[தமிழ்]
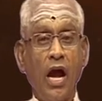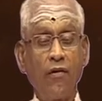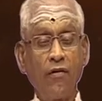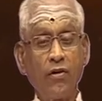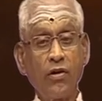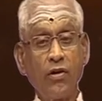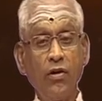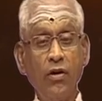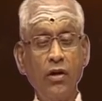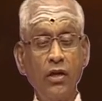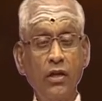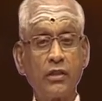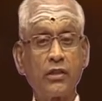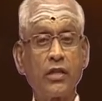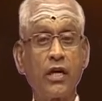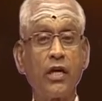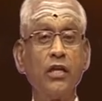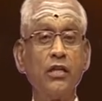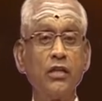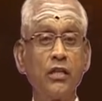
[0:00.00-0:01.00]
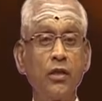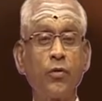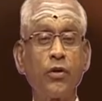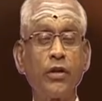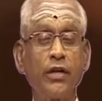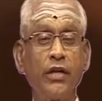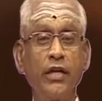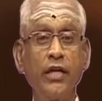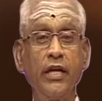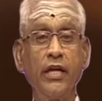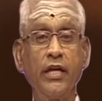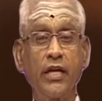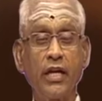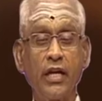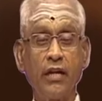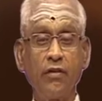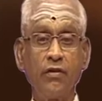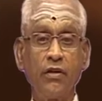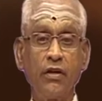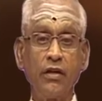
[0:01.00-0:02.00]
அவர்களுக்கு தகுந்த முறையிலே
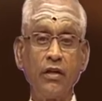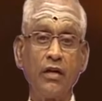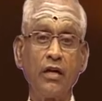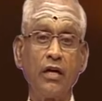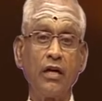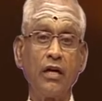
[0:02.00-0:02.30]
இறைவன்